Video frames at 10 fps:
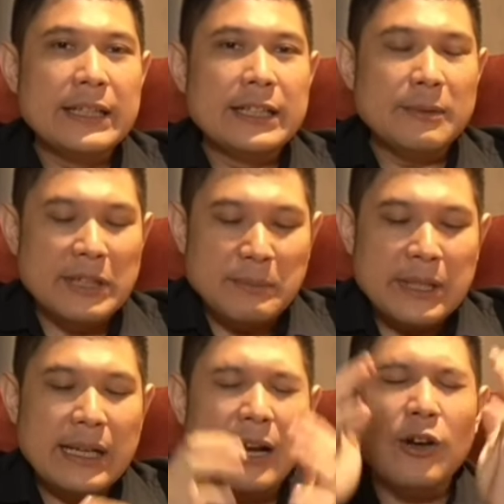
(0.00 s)

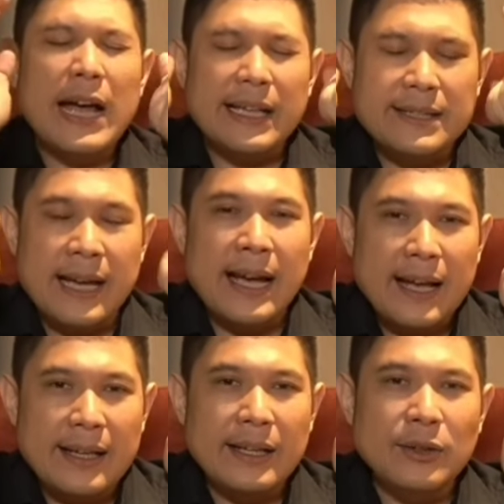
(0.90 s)
Teman-teman kalau ngaca
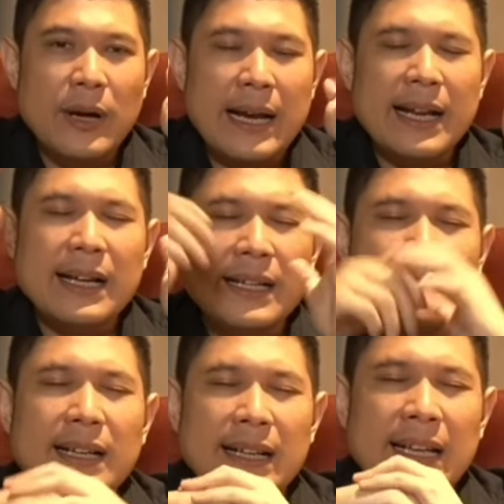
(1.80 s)
itu kadang
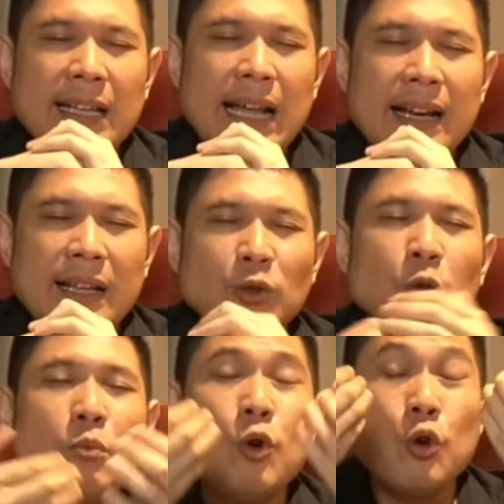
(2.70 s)
kita ngelihat ada
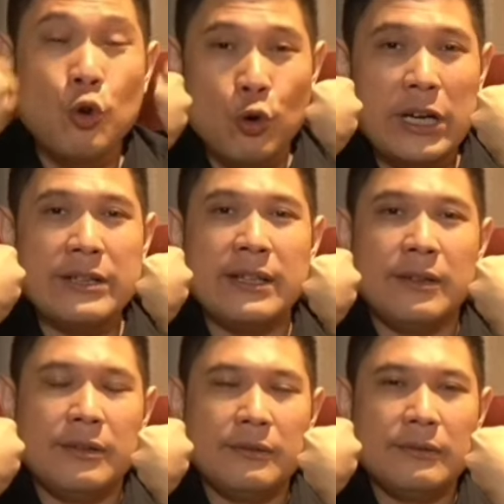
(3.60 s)
tubuhku di situ.